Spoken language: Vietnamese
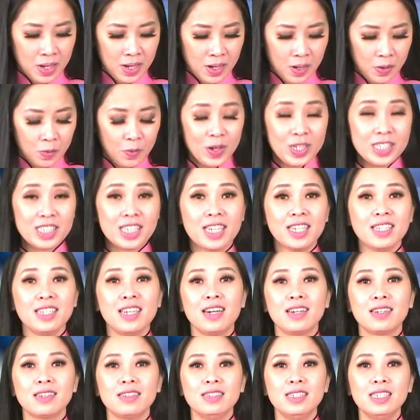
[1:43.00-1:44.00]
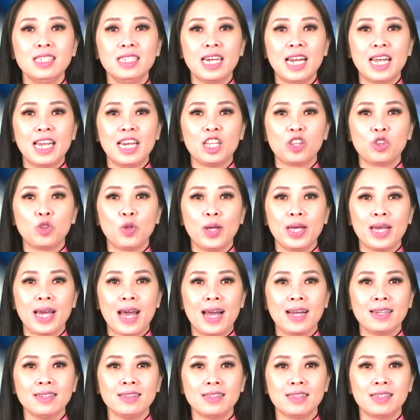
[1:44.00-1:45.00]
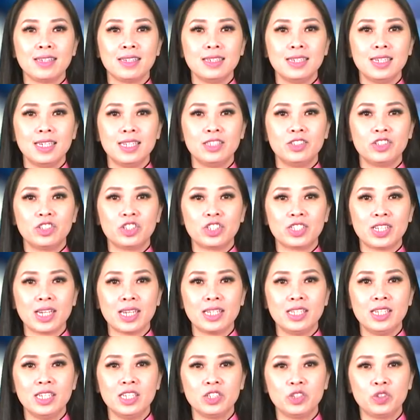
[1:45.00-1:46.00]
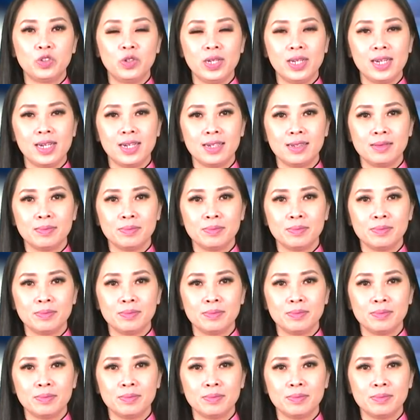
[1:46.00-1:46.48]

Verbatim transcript: Cuối sang Nhật, nước này đã tuyên án tử hình sát nhân Twitter.